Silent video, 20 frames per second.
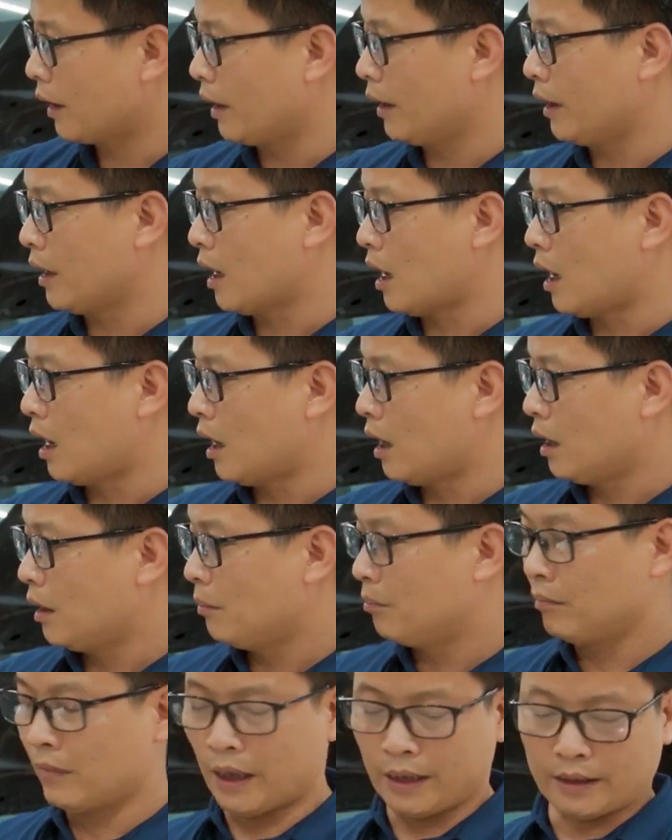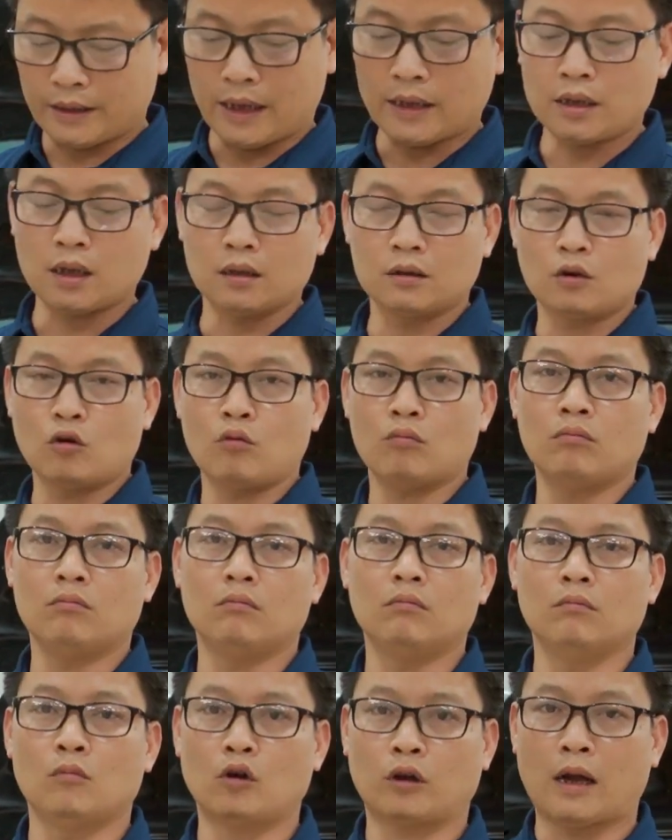thì mình sẽ sử dụng
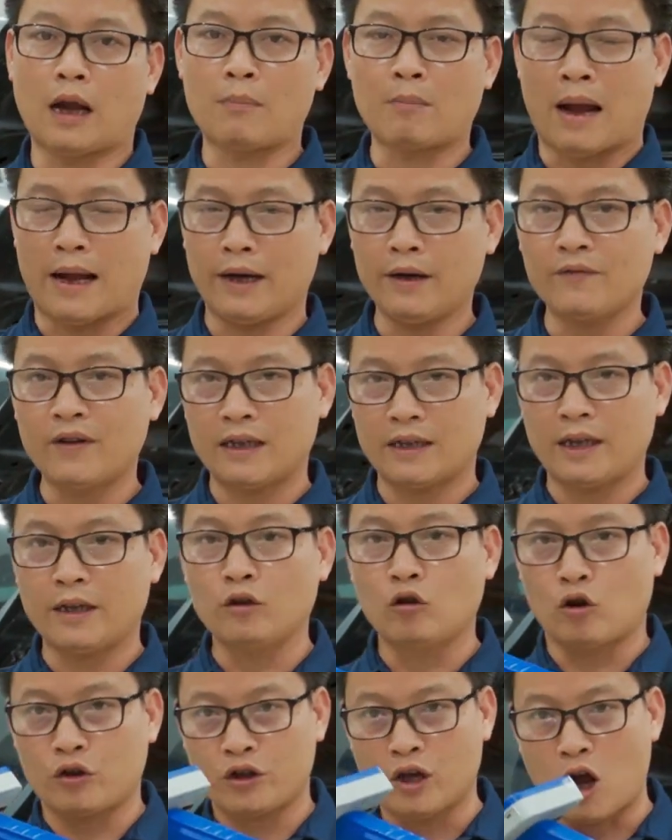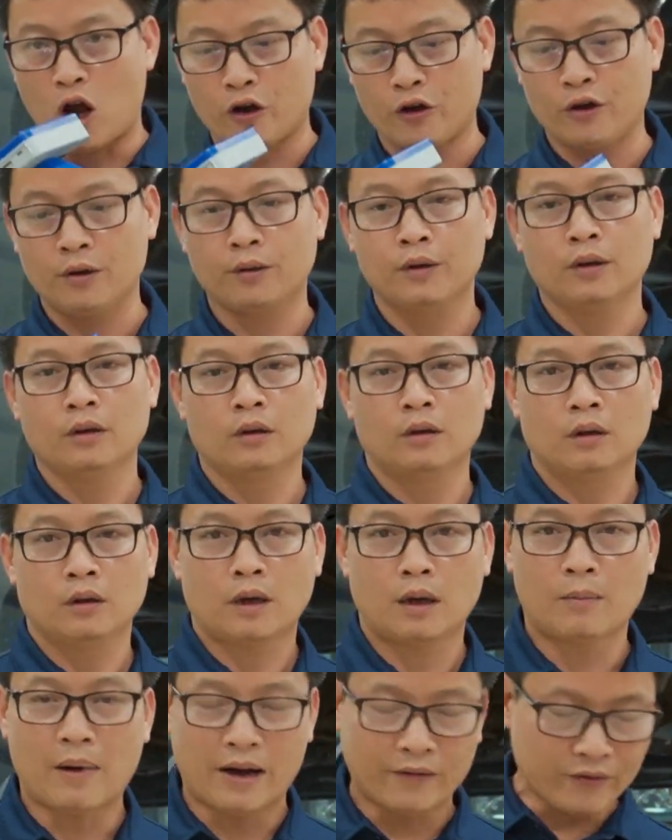một cái máy vệ sinh nội soi.
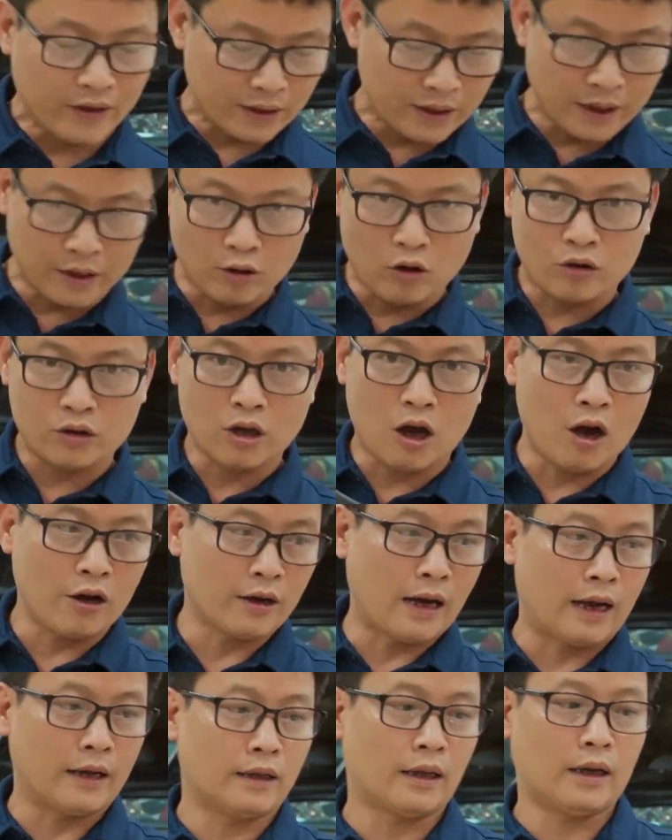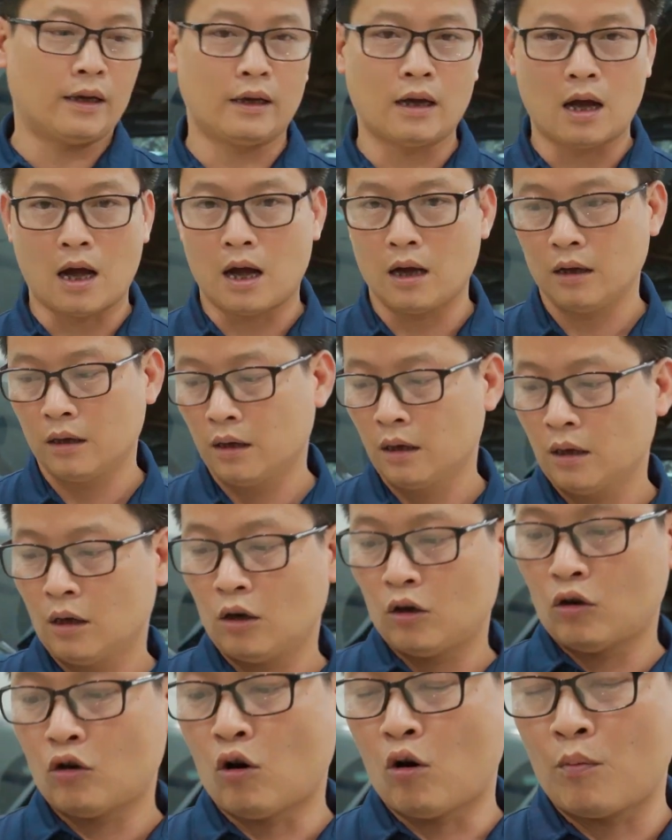Cái máy vệ sinh nội soi này thì
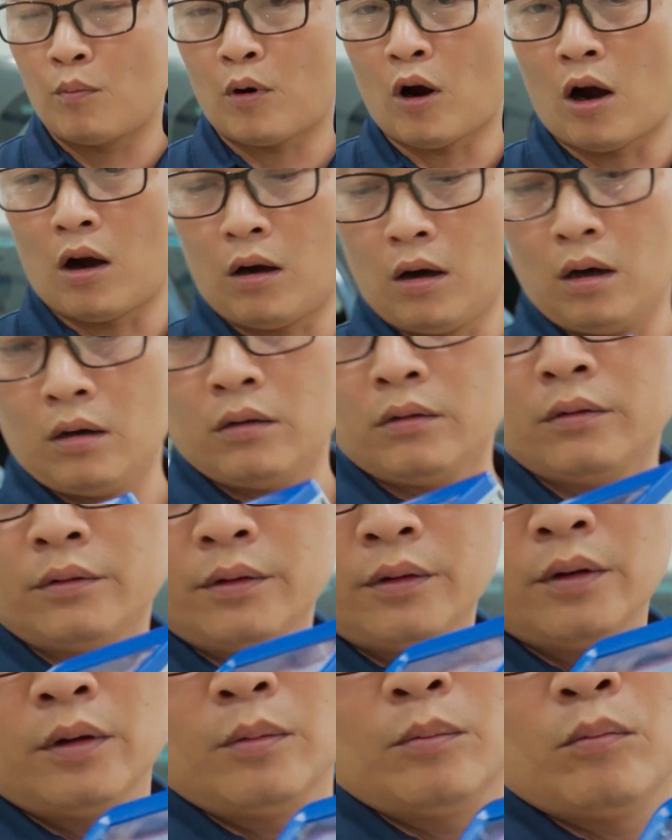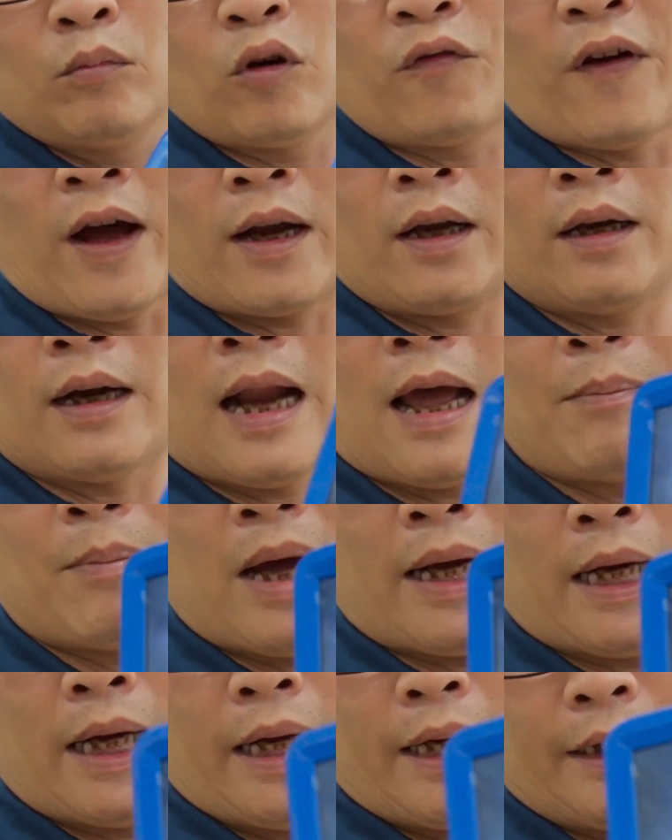gồm có một phần là
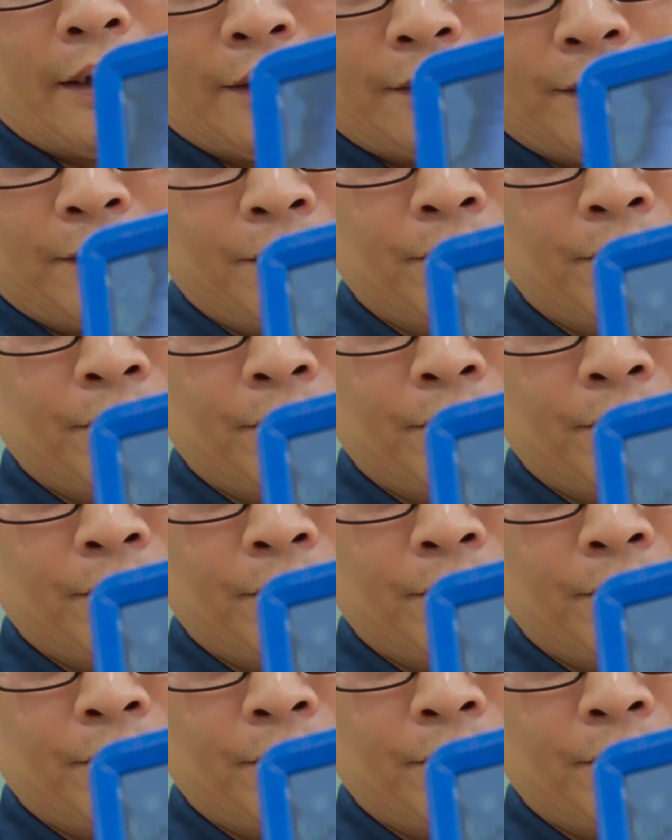màn hình,